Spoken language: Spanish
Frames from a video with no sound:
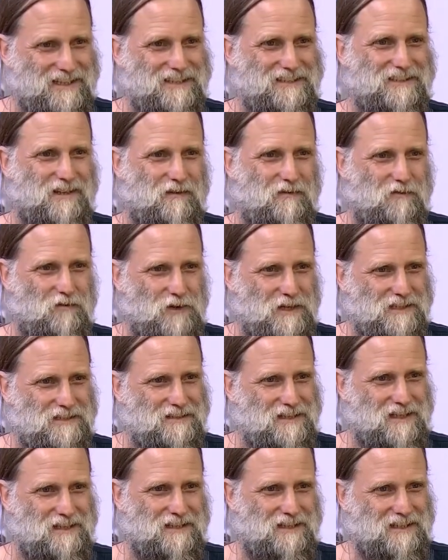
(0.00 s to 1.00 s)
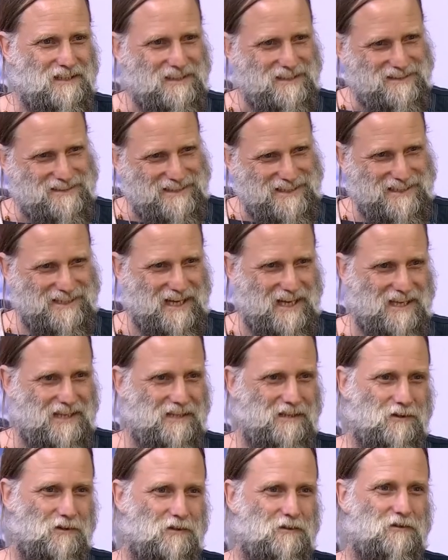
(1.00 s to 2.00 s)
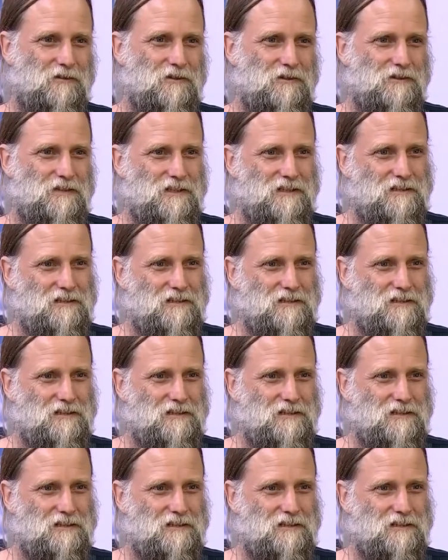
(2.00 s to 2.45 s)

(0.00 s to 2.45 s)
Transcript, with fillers: esa fuerza sigue ahí, ¿no? Entonces,